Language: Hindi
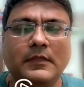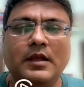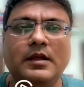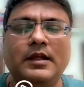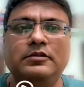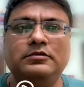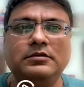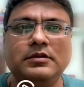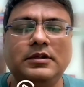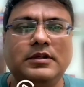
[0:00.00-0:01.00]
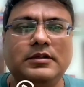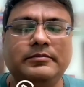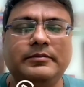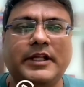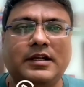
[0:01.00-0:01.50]
हेलो
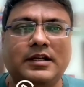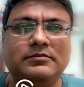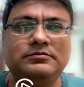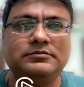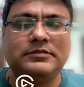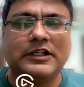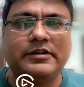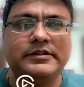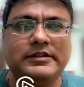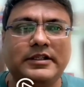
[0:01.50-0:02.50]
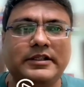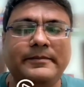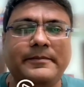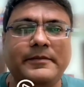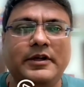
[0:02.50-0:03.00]
मेरा नाम भावेश सर है
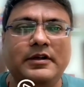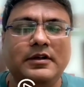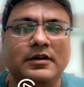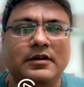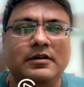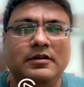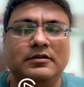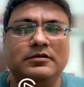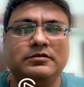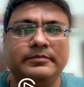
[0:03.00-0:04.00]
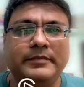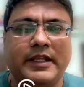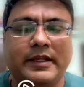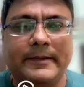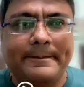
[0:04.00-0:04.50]
और
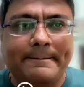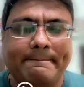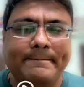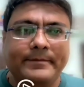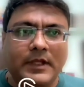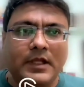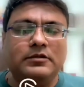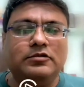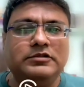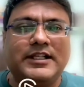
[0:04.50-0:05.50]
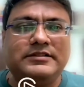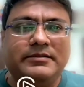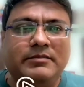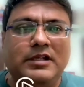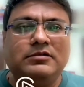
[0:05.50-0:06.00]
मैं गुजरात से
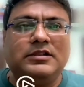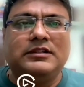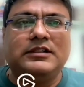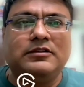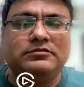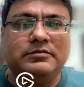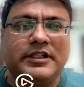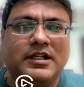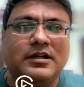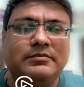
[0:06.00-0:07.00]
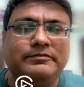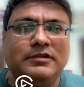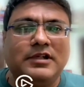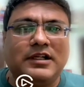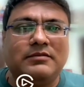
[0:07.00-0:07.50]
बिलोंग करता हूँ मेरा
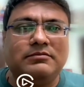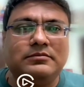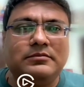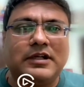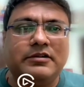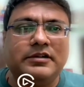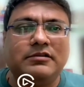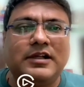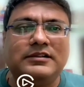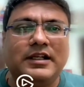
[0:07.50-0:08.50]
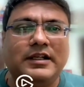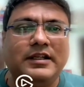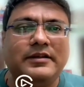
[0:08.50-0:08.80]
पूरा नाम भावेश वासानी है